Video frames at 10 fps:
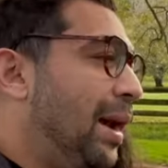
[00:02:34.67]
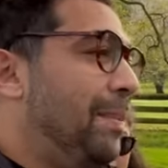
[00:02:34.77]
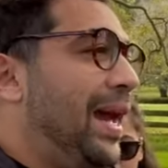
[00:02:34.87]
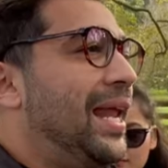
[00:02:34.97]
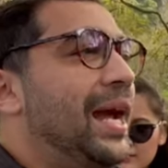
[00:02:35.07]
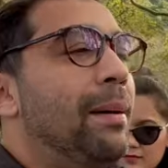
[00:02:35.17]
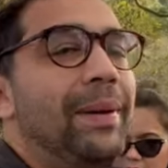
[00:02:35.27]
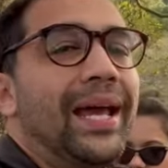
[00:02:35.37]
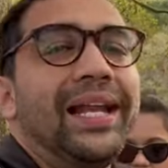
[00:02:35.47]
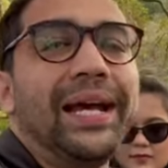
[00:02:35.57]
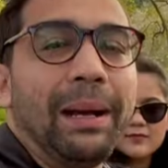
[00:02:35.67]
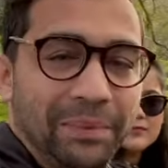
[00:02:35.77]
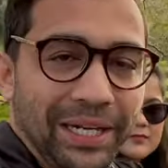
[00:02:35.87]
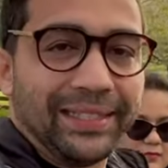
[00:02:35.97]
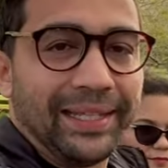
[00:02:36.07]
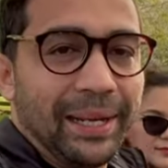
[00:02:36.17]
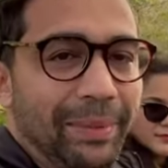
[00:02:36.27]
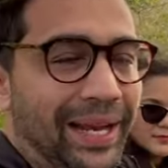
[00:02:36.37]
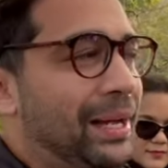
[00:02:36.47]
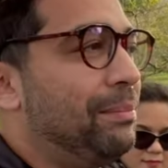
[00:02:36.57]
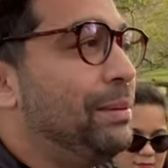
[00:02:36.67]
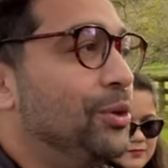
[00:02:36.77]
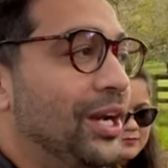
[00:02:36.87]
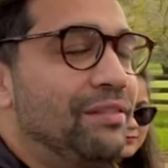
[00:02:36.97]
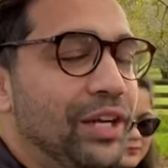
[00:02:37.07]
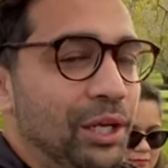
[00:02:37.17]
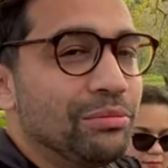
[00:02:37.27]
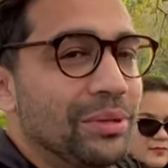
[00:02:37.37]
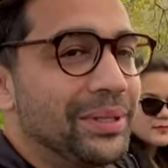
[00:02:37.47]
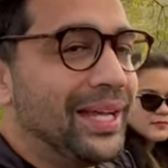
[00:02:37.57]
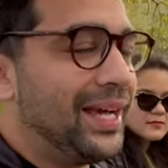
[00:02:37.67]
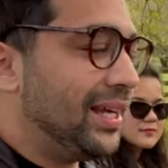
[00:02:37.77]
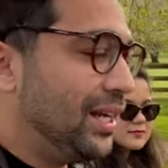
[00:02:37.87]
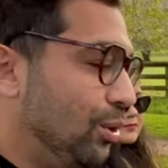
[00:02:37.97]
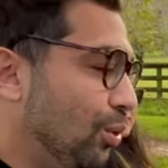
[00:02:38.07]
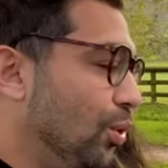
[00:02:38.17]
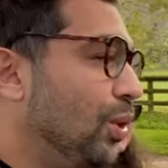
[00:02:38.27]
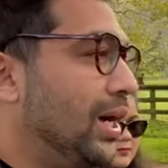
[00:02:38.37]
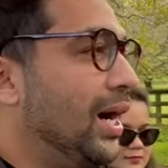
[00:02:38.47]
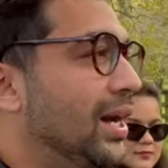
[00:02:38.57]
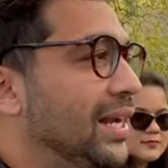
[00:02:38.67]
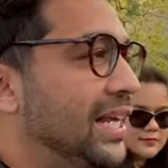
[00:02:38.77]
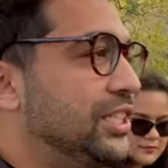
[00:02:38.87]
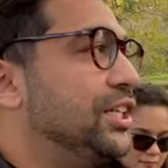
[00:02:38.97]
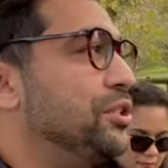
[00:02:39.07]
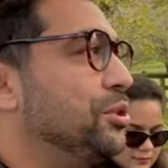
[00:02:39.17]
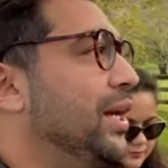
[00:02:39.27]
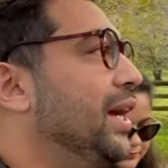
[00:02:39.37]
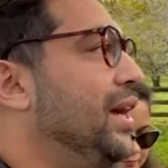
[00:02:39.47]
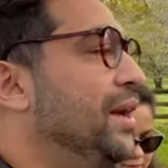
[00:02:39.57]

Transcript: पहले आप पहले आप करते हैं मैंने अपनी पुरानी वीडियोज़ में भी बताया था कि लोगों का नेचर जो है